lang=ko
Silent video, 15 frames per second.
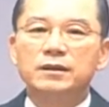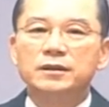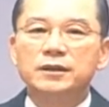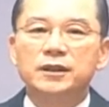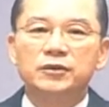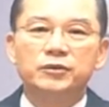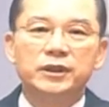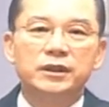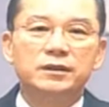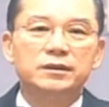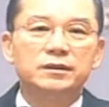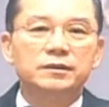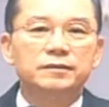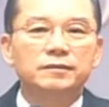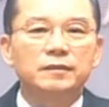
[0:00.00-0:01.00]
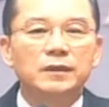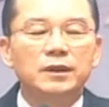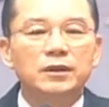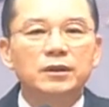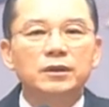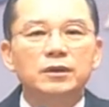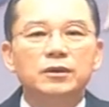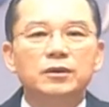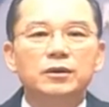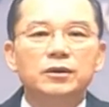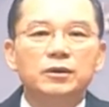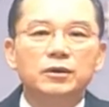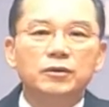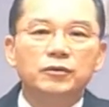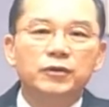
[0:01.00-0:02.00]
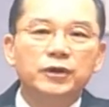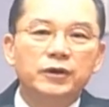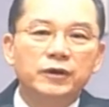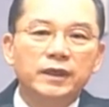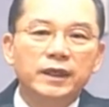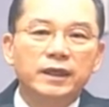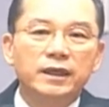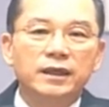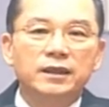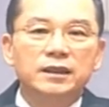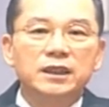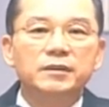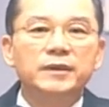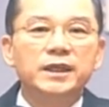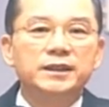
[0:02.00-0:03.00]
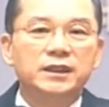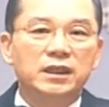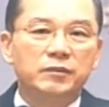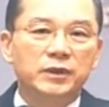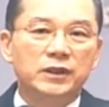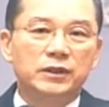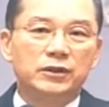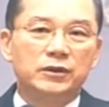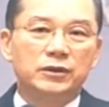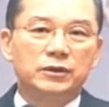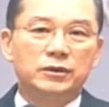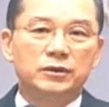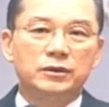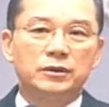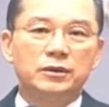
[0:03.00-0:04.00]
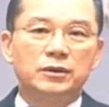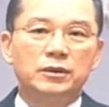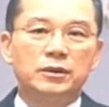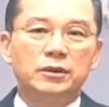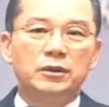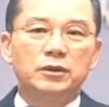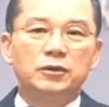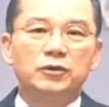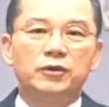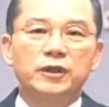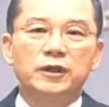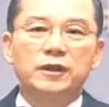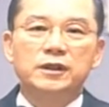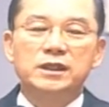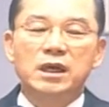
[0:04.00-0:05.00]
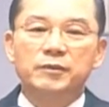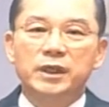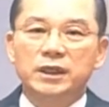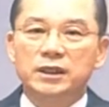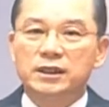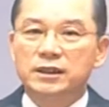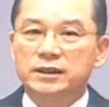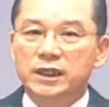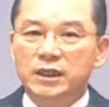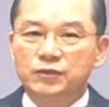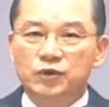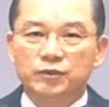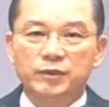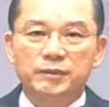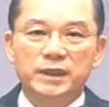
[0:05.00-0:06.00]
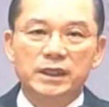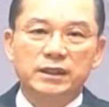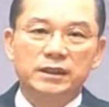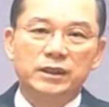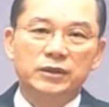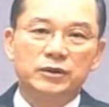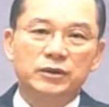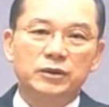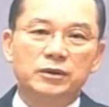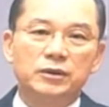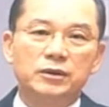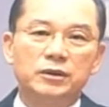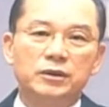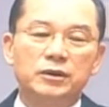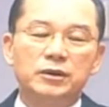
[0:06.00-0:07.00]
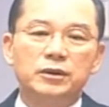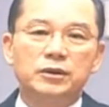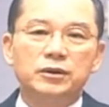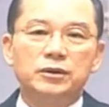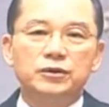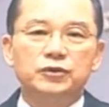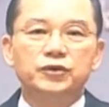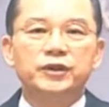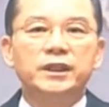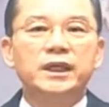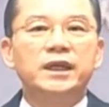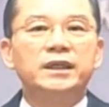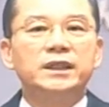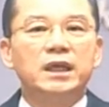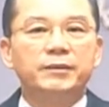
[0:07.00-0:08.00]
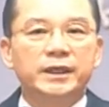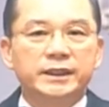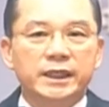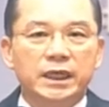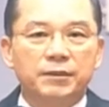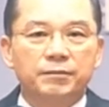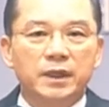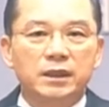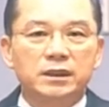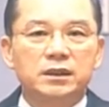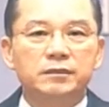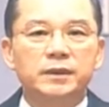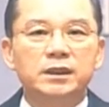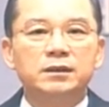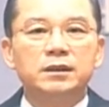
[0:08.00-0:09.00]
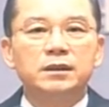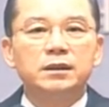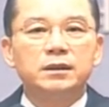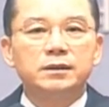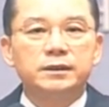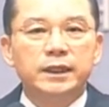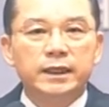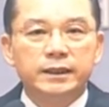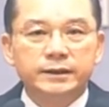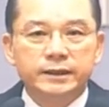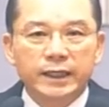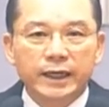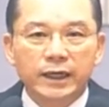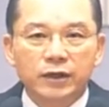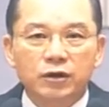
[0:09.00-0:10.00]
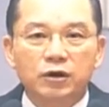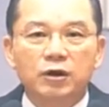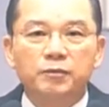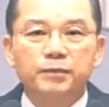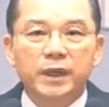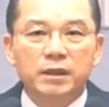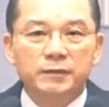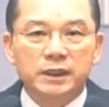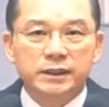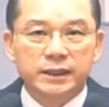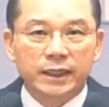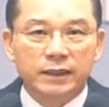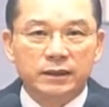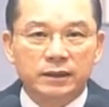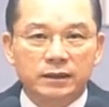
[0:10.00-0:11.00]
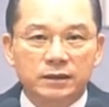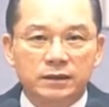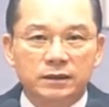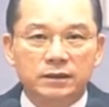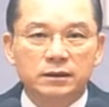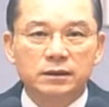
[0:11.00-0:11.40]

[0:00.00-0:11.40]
여러분은 월요일에 기말 시험이 있어도 고등학교 3학년에 대입 준비반이 되어도 주일에 예배 시간만큼은 절대로 빼먹지 않는